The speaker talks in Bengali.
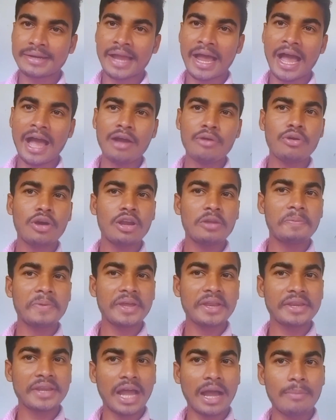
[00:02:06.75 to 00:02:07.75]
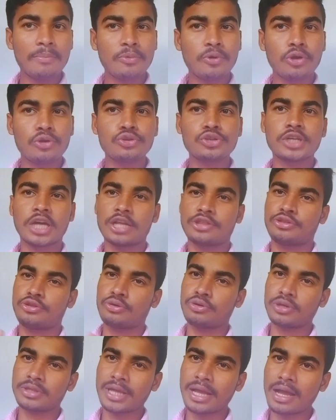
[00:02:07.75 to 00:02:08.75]
না গল্পের নামকরণ
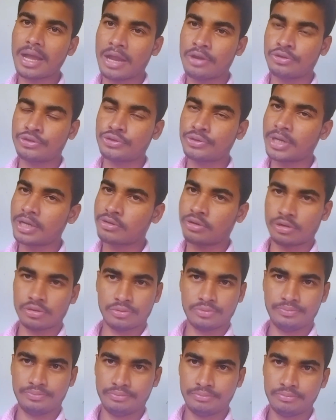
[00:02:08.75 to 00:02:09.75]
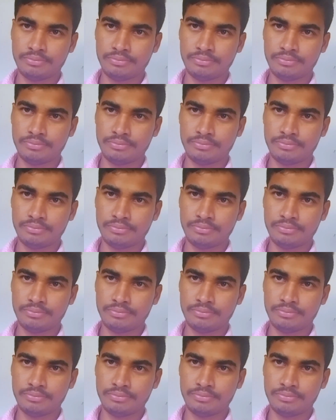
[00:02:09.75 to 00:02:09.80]
সার্থকতা আলোচনা করো